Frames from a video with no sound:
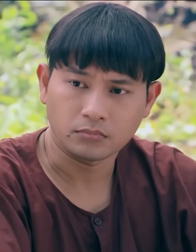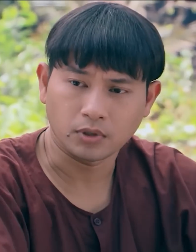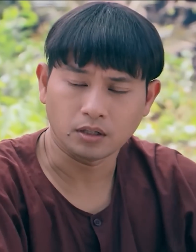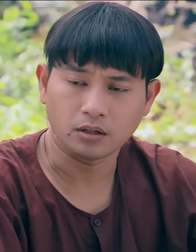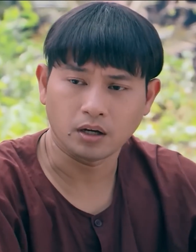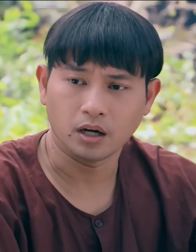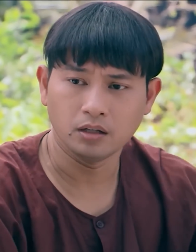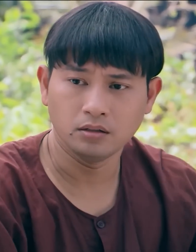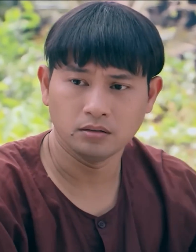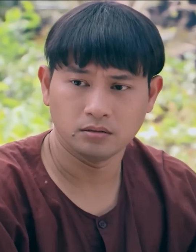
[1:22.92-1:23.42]
trời
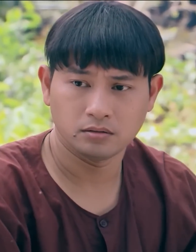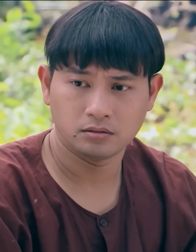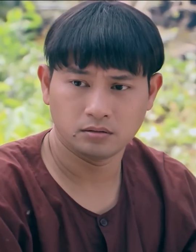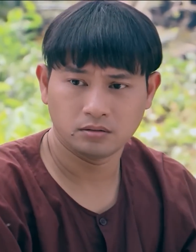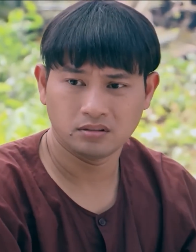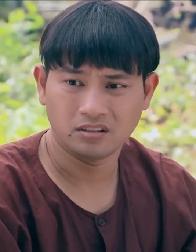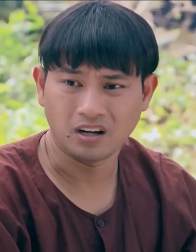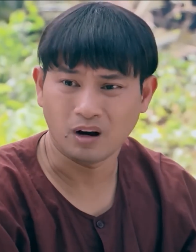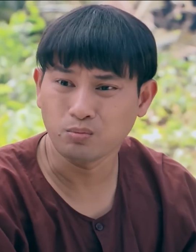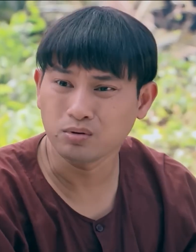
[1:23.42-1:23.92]
đất ơi
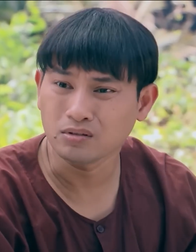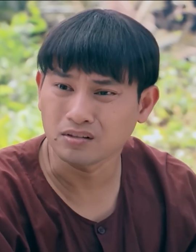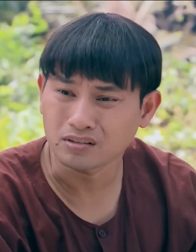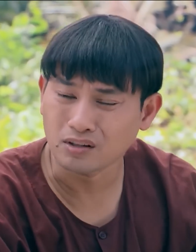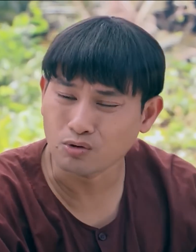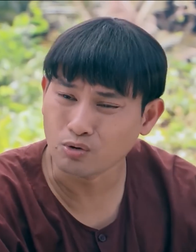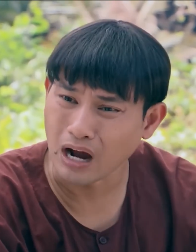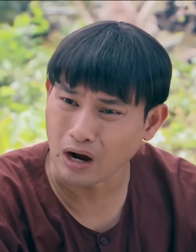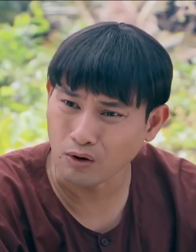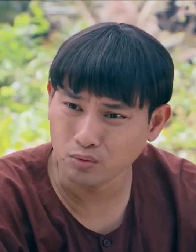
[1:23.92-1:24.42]
không có được
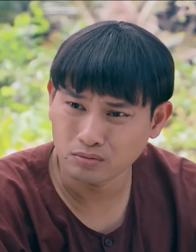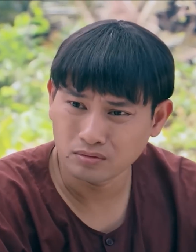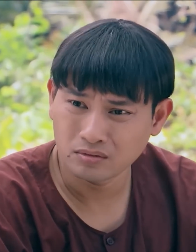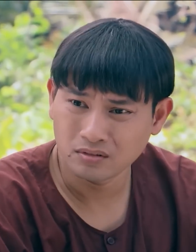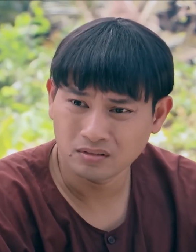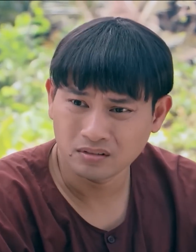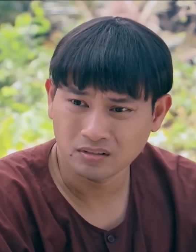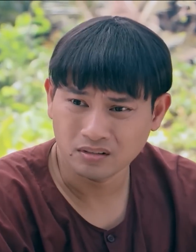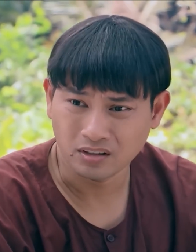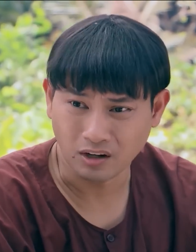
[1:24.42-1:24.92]
đâu cậu
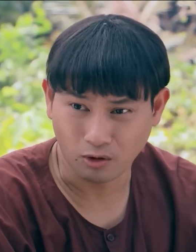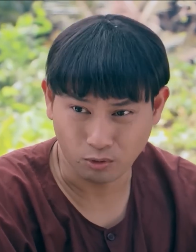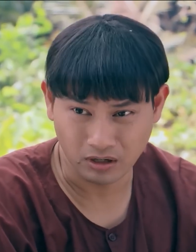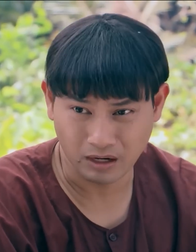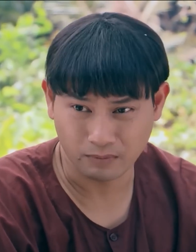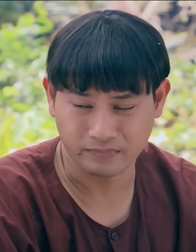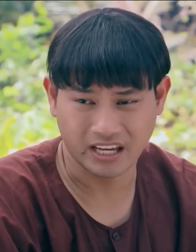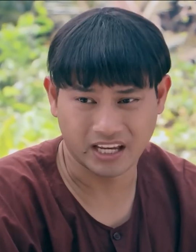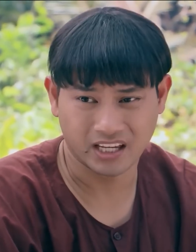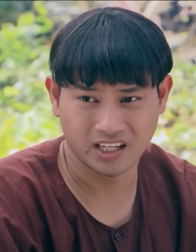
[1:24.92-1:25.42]
cậu
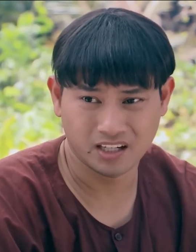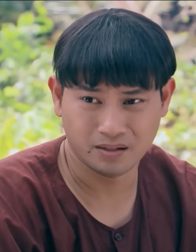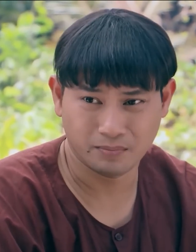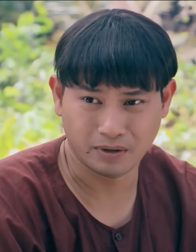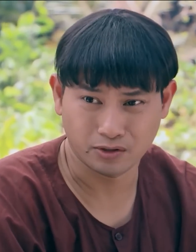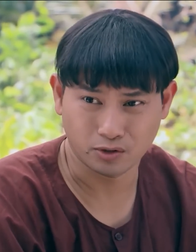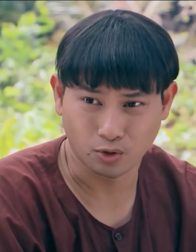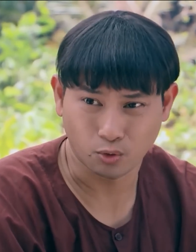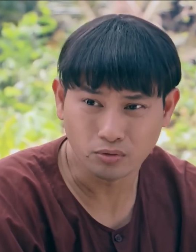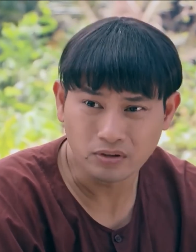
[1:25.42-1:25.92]
làm vậy
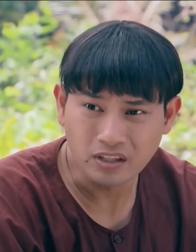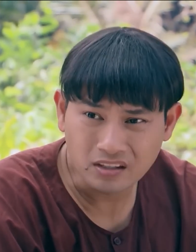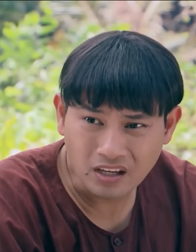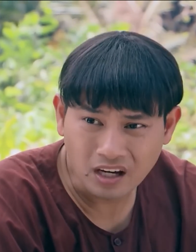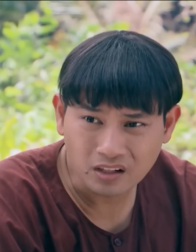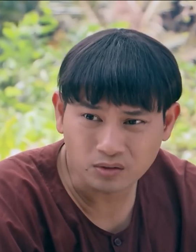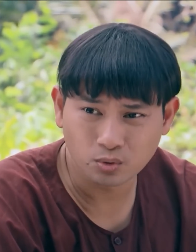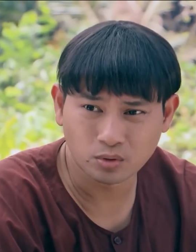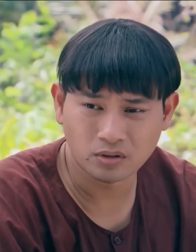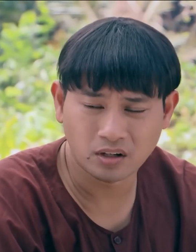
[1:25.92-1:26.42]
bà chủ giết
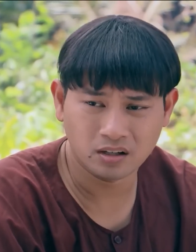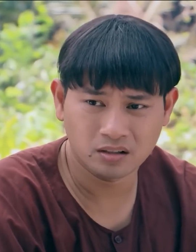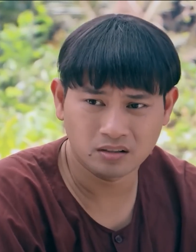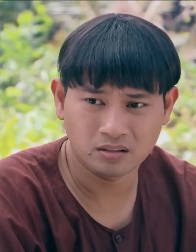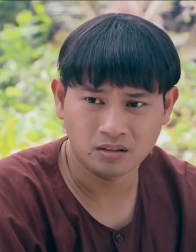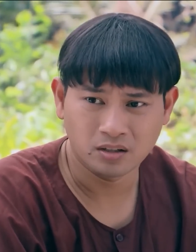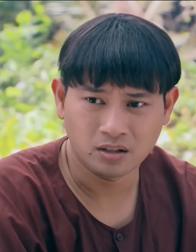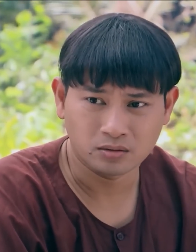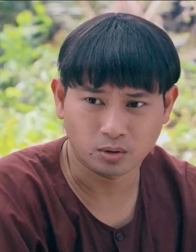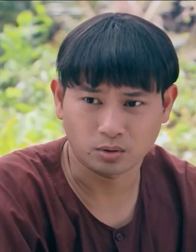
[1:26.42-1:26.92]
chết tôi đó
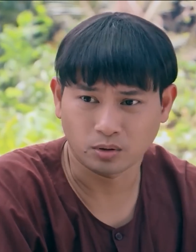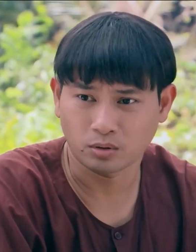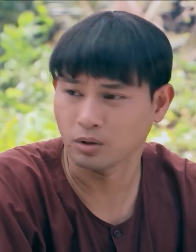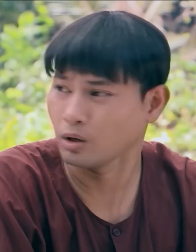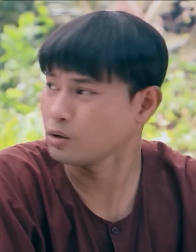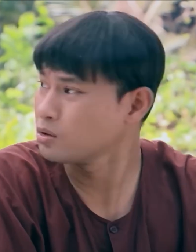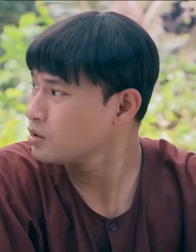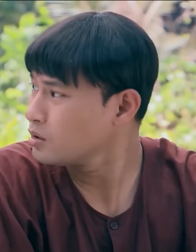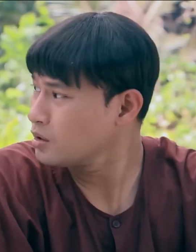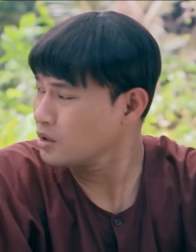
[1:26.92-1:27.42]
thôi thôi
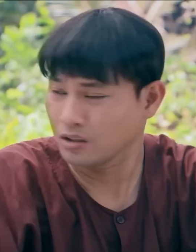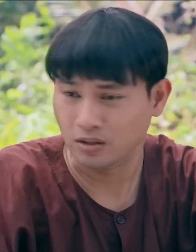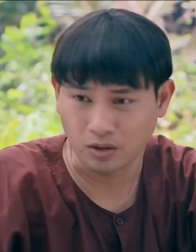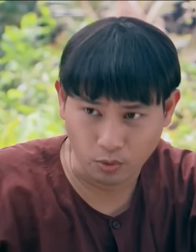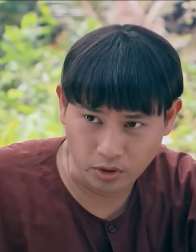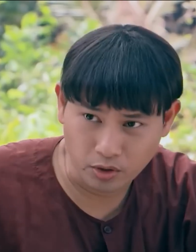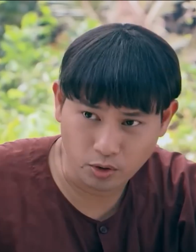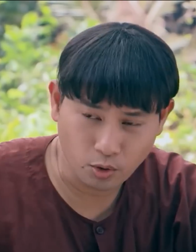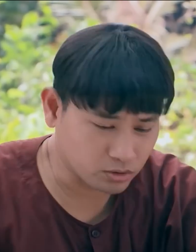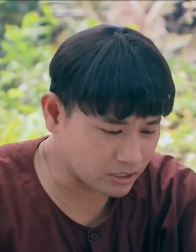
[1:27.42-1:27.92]
thôi
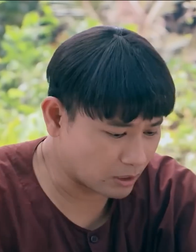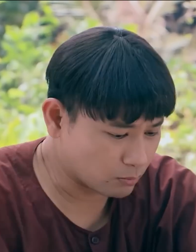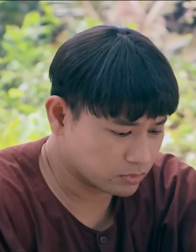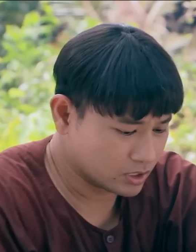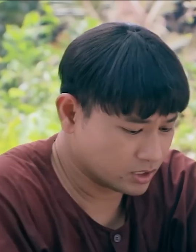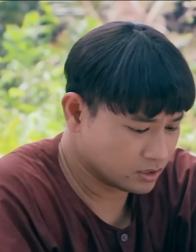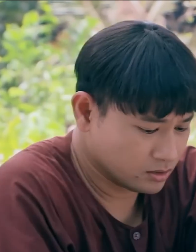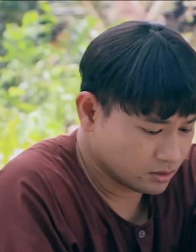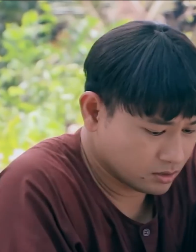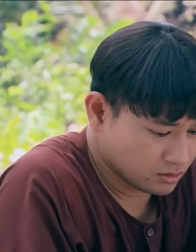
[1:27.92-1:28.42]
cậu đi vô trong
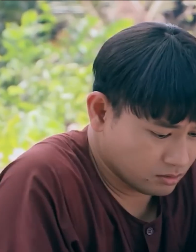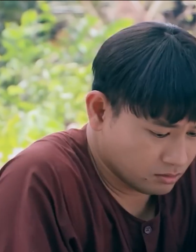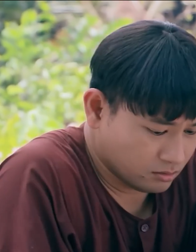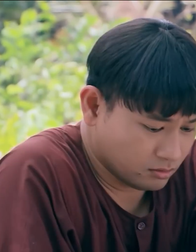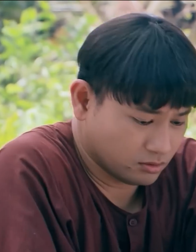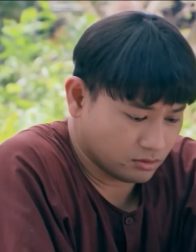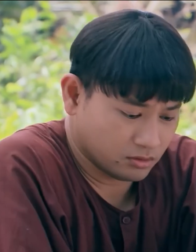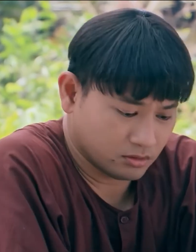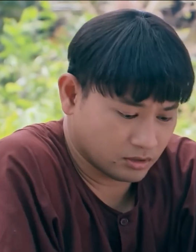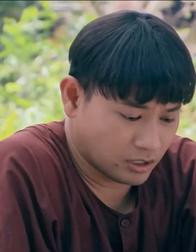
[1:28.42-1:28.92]
đi
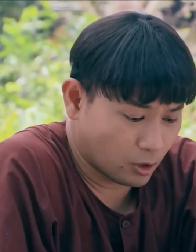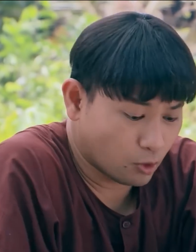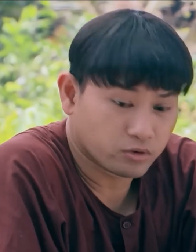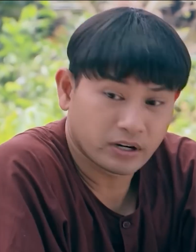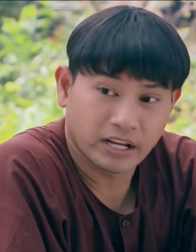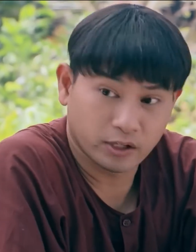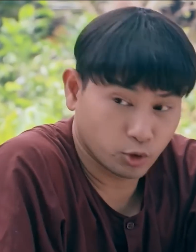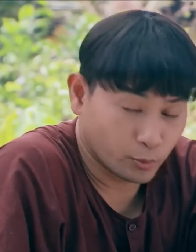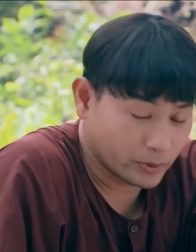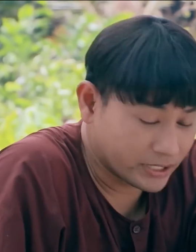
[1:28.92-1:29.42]
cậu ở
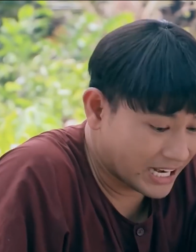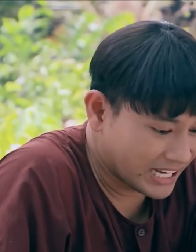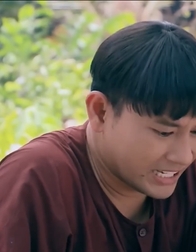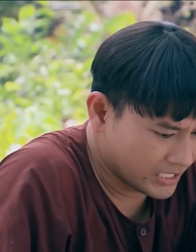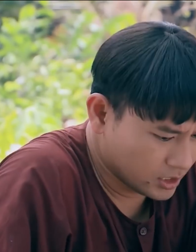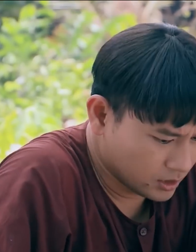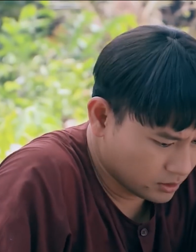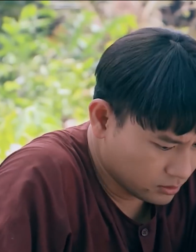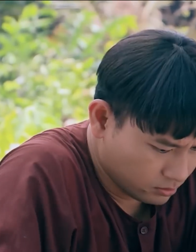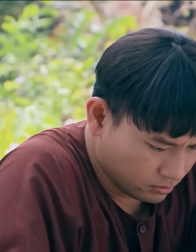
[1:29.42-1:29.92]
đây tôi bị đầy á